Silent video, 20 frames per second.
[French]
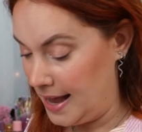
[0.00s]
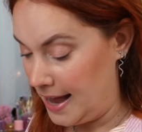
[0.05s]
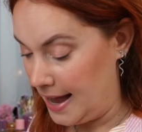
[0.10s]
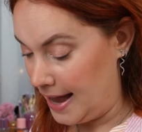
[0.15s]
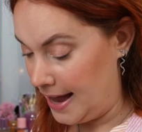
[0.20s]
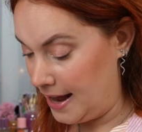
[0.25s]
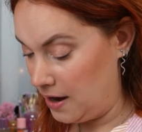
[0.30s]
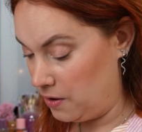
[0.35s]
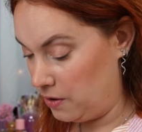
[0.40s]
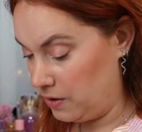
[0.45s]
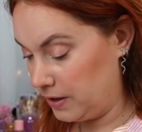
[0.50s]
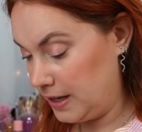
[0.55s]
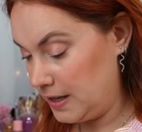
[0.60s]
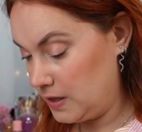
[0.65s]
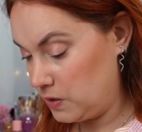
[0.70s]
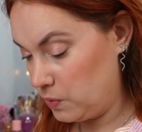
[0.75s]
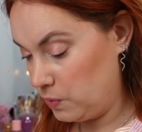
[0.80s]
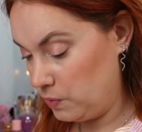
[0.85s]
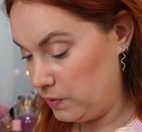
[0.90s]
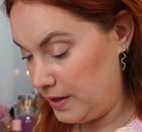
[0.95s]
Alors,
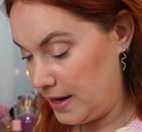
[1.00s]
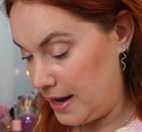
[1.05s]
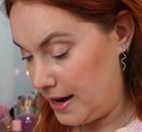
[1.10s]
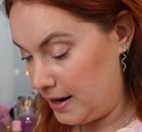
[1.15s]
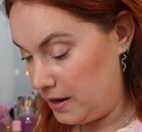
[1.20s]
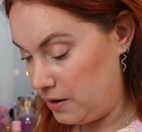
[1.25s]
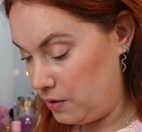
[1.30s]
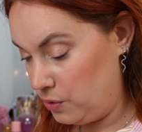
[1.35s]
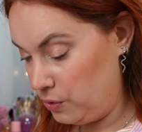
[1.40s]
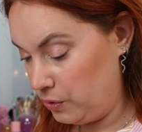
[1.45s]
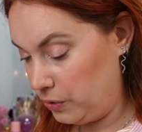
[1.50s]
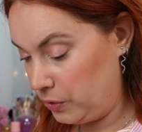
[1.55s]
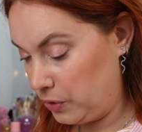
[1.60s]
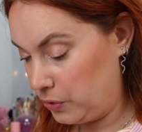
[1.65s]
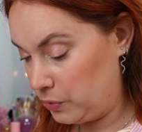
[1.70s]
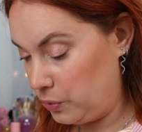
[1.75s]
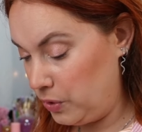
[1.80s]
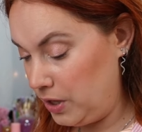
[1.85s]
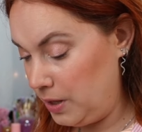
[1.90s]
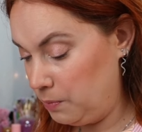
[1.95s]
qu'est-ce qu'on a Le
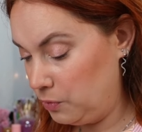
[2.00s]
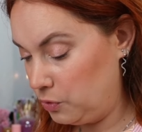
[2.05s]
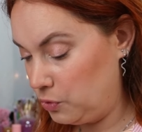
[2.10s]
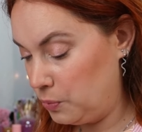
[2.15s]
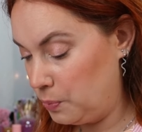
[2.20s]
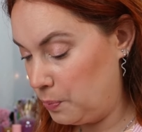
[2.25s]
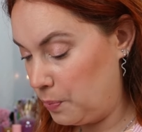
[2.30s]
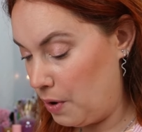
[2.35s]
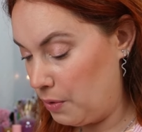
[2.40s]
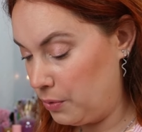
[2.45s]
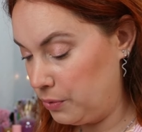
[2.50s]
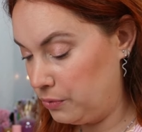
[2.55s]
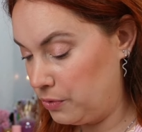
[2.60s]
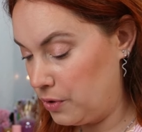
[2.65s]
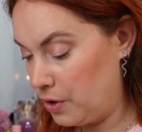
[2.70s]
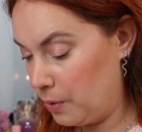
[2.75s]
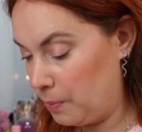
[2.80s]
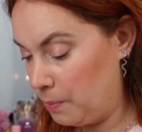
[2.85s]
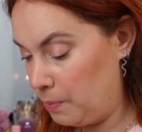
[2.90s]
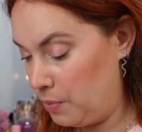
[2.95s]
Cream to
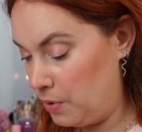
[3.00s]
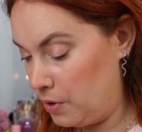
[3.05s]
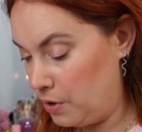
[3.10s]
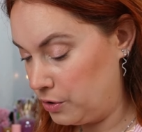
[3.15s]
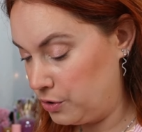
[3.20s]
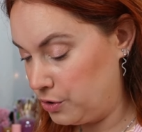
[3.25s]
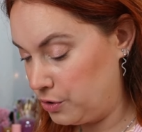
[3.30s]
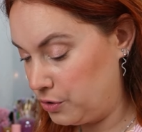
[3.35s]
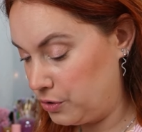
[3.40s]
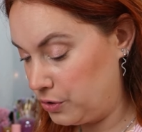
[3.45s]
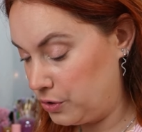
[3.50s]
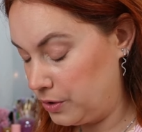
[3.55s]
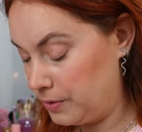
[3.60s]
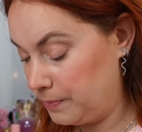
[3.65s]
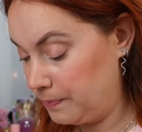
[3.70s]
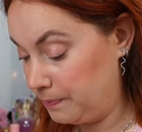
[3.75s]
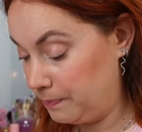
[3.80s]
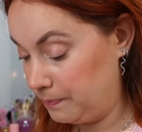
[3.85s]
Powder Blush